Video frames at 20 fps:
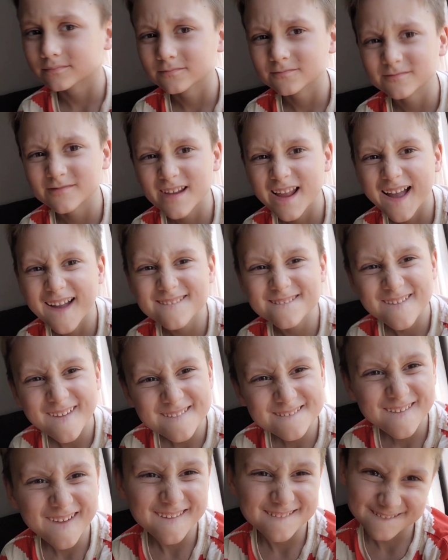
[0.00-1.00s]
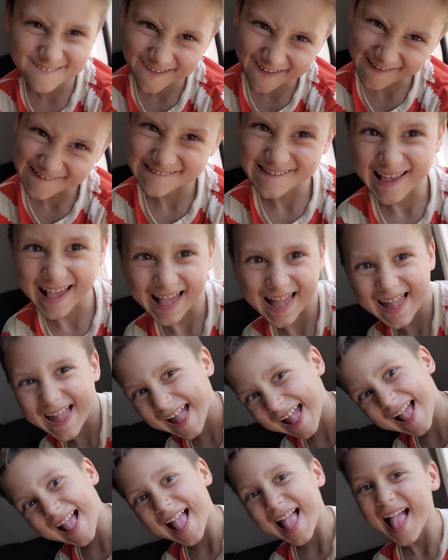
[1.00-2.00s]
będzie sobie radził.
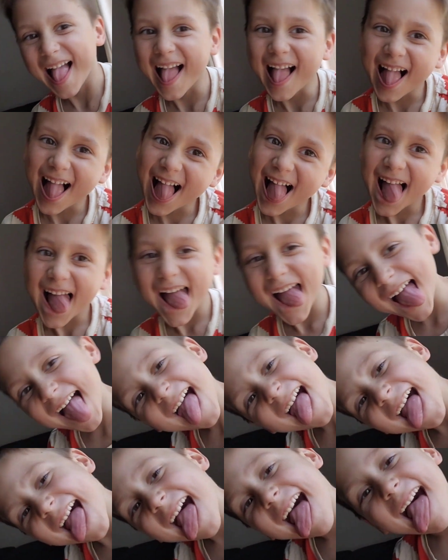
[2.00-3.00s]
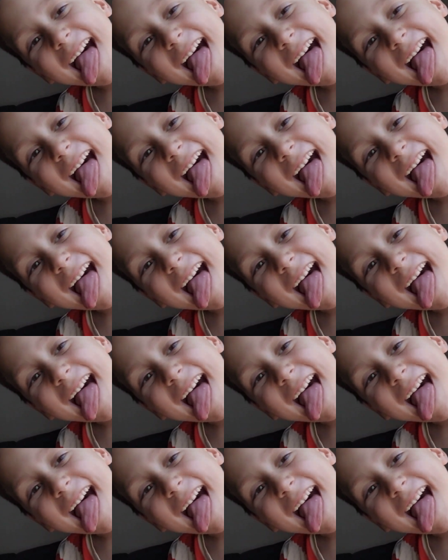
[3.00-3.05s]
Dobrze będziesz sobie